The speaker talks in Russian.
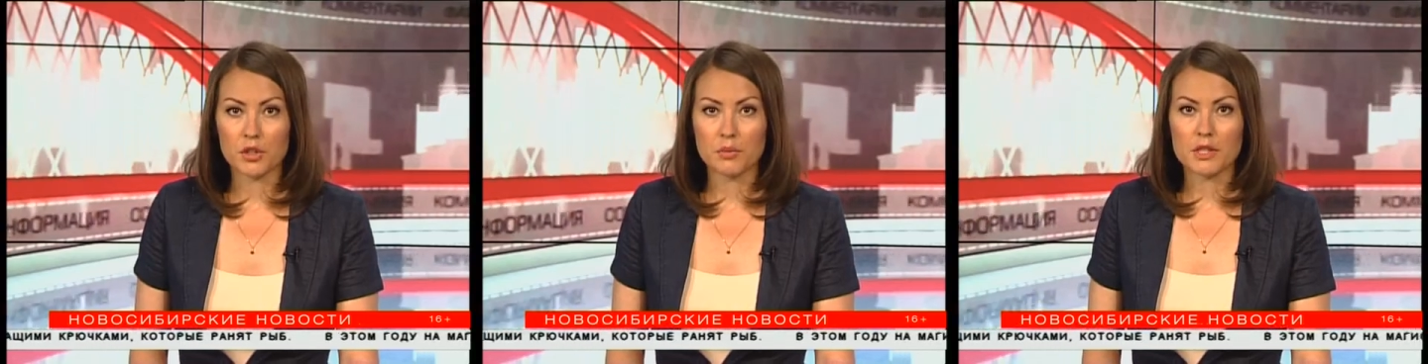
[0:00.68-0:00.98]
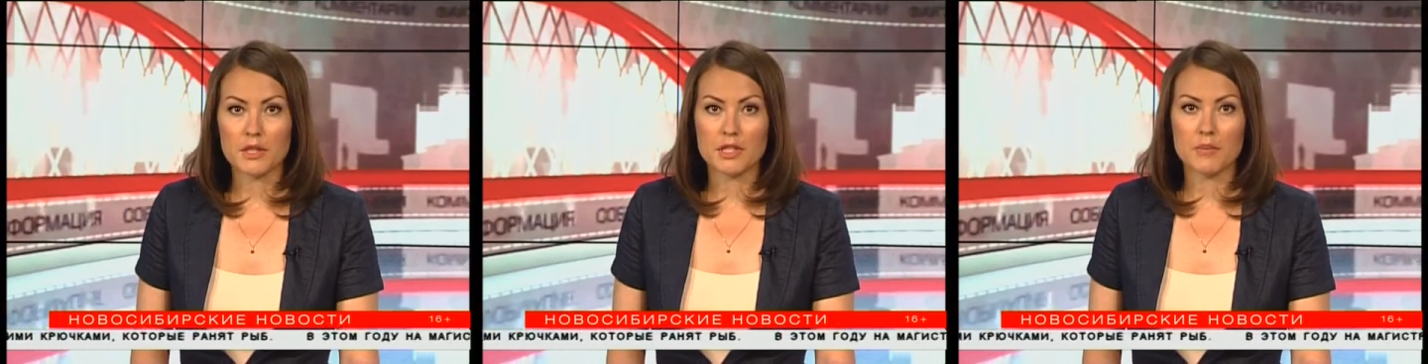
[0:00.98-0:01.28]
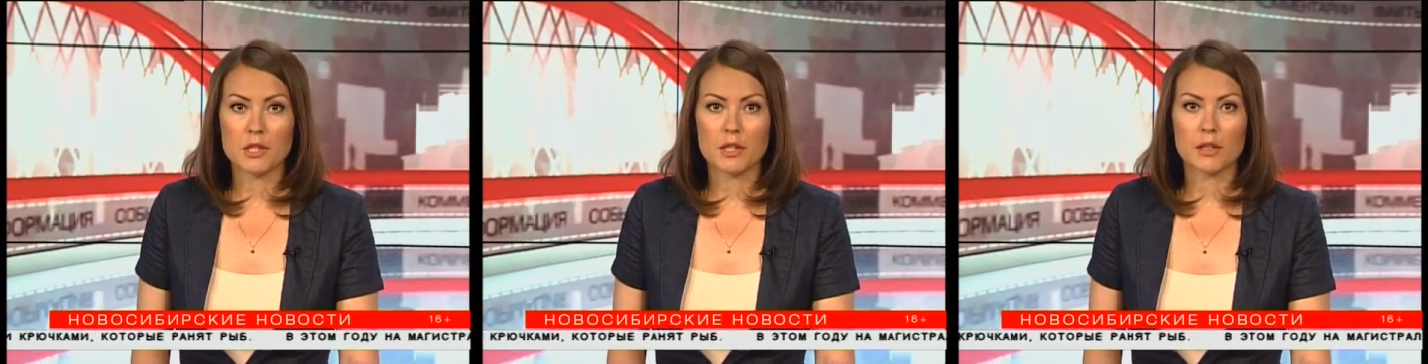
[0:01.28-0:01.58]
в одном из
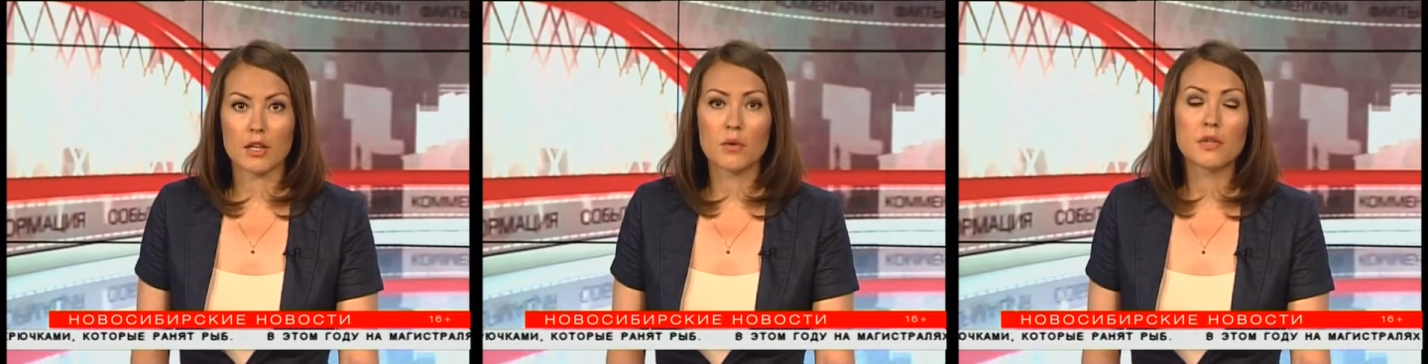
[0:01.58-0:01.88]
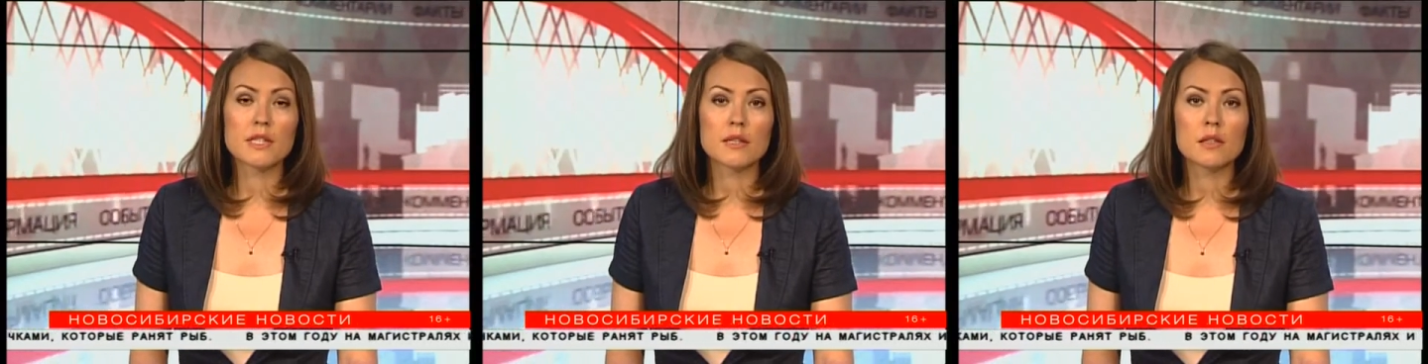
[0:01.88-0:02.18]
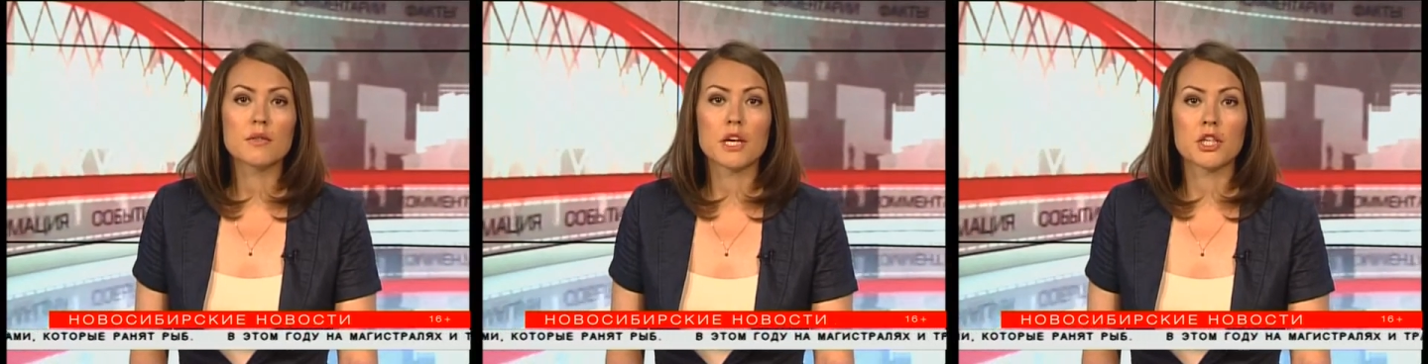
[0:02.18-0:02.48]
новосибирских торговых
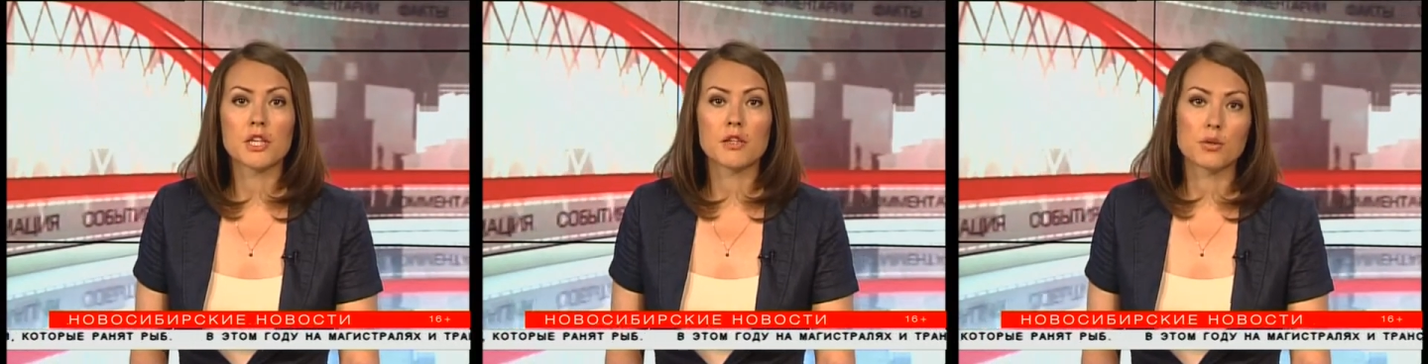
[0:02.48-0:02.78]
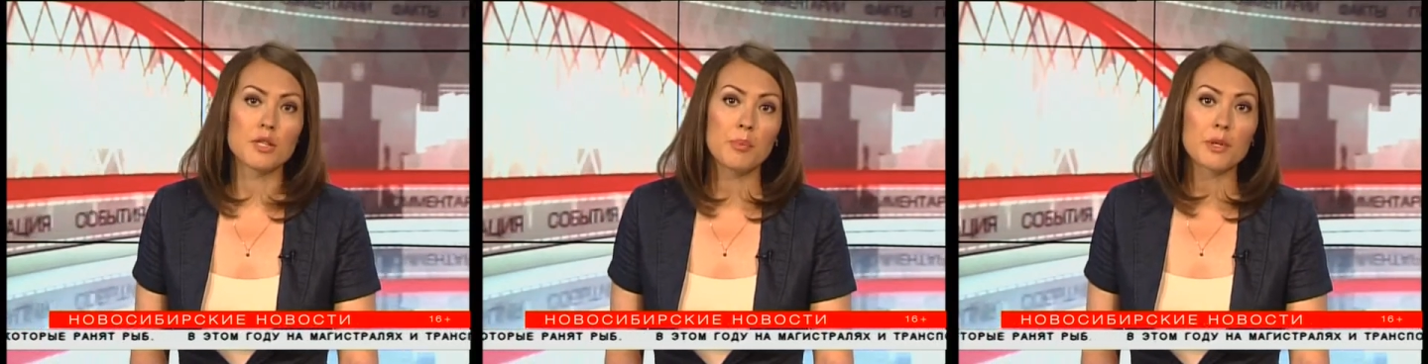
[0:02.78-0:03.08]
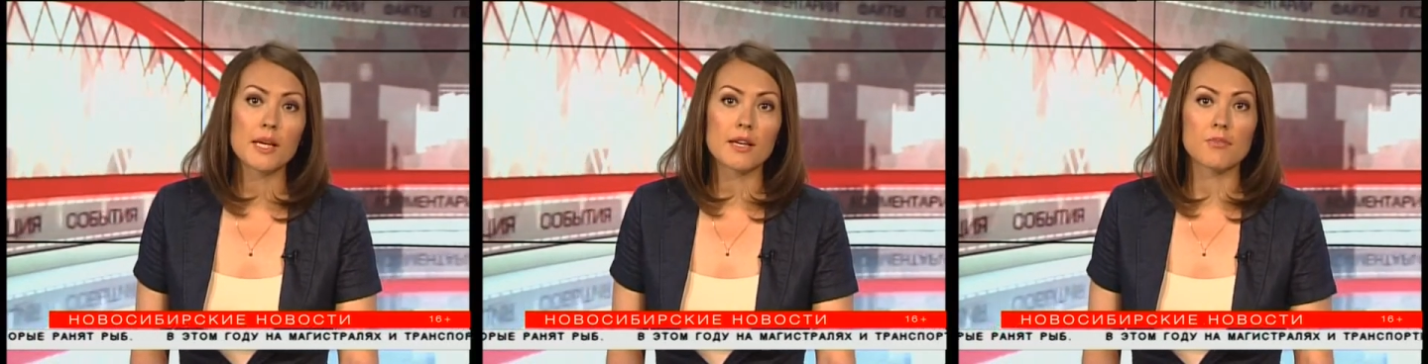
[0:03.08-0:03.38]
центров горожане крутили
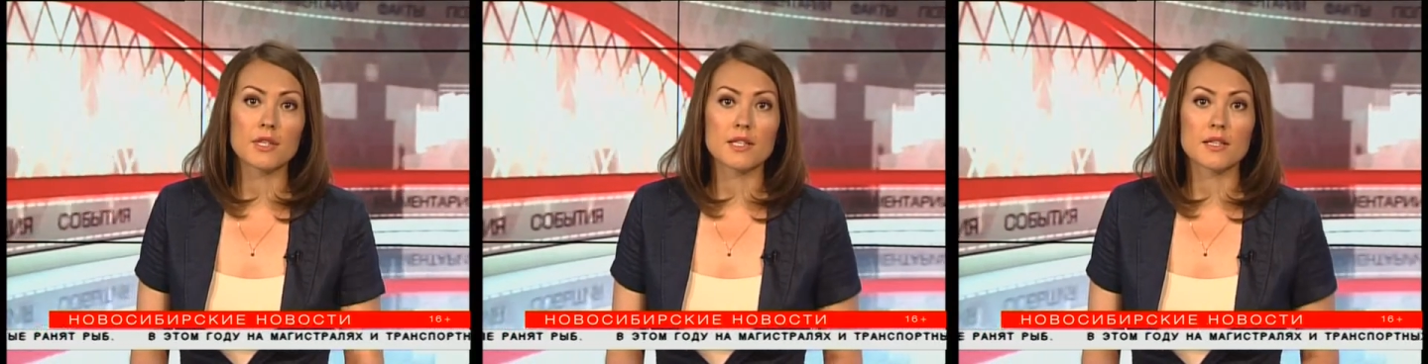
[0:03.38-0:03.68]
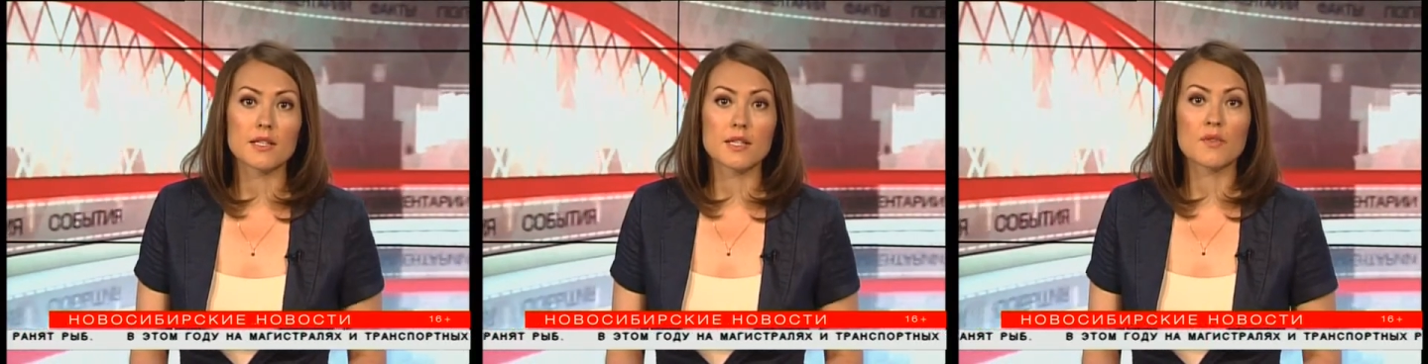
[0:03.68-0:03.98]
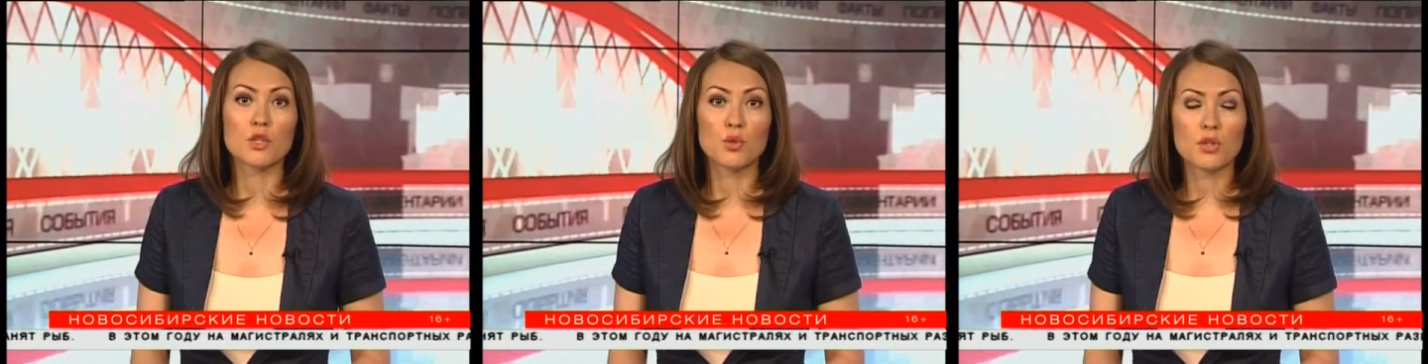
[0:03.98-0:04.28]
педали вместе со
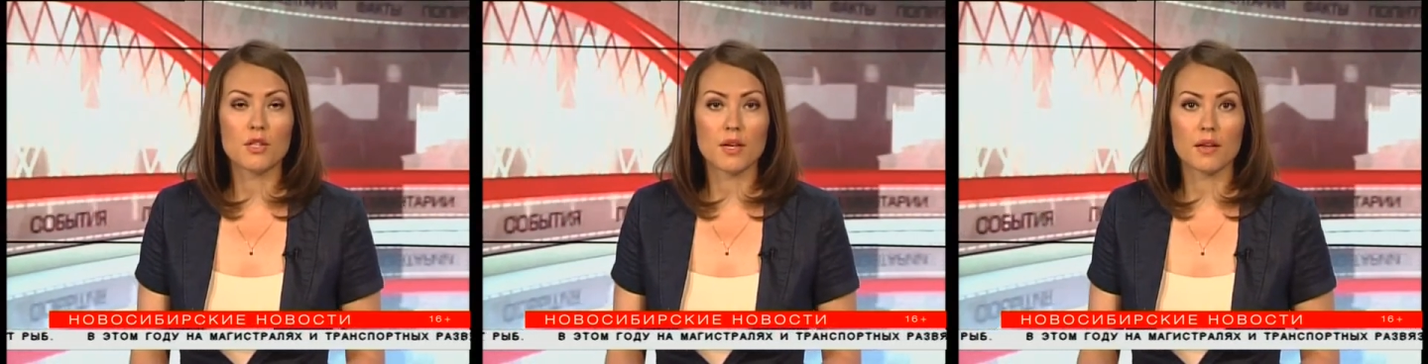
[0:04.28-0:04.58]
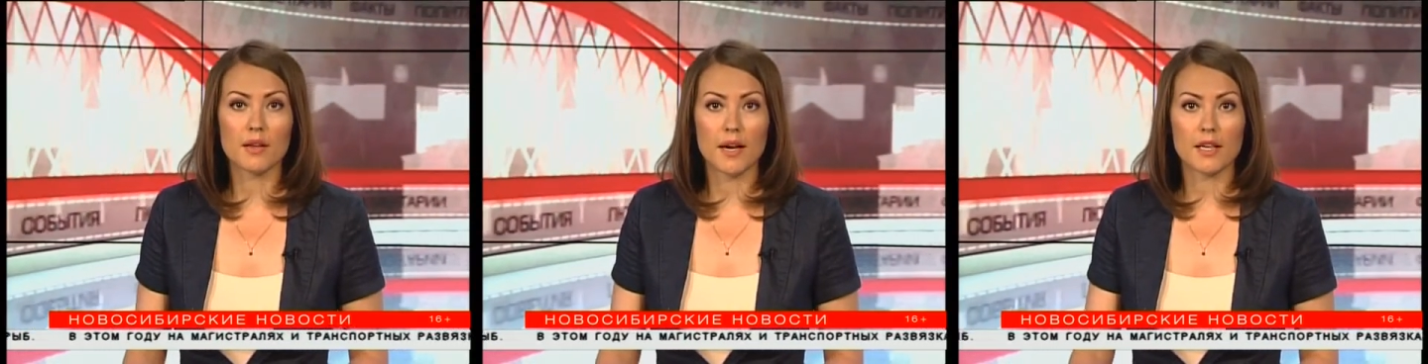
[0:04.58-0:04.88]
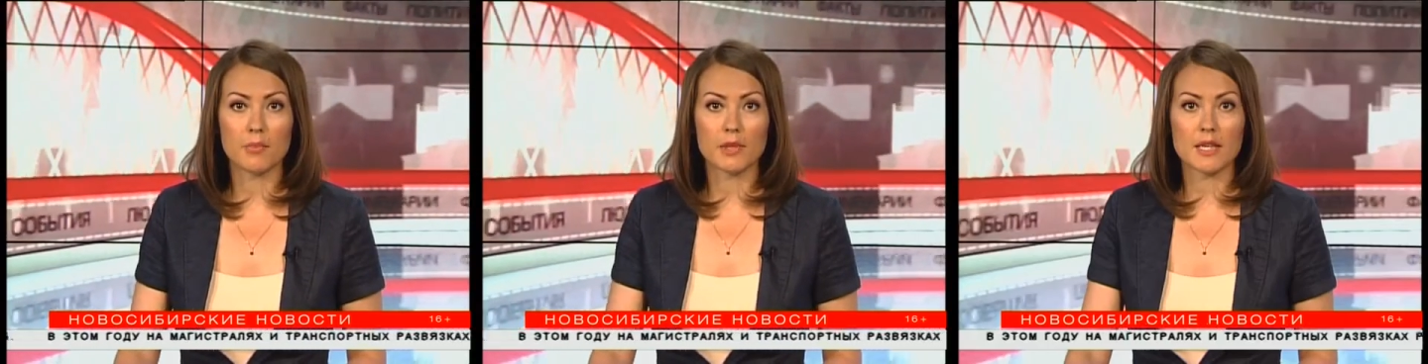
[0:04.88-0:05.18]
звездой сериала
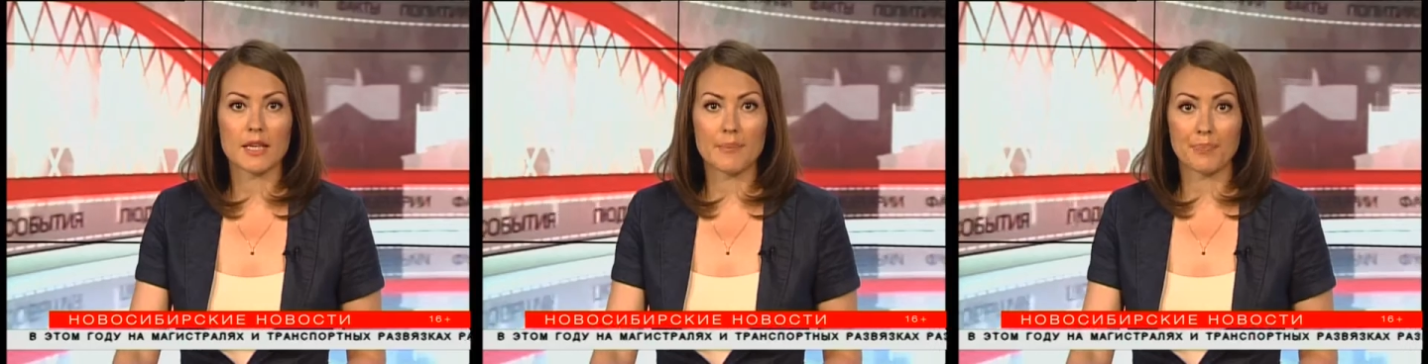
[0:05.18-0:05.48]
«Реальные пацаны».